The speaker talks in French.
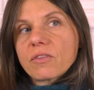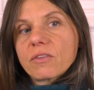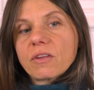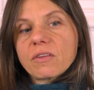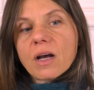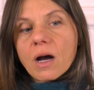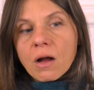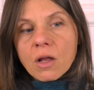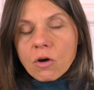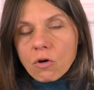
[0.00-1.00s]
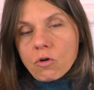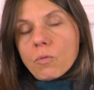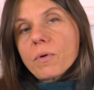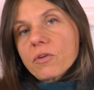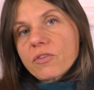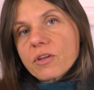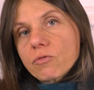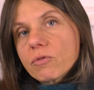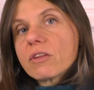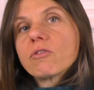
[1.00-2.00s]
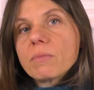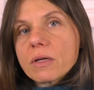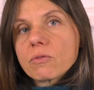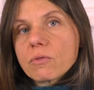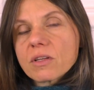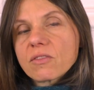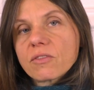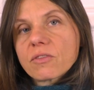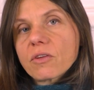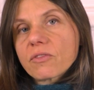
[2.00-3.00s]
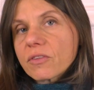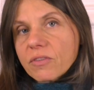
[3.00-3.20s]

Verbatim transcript: c'est-à-dire à repenser tous les domaines de l'existence,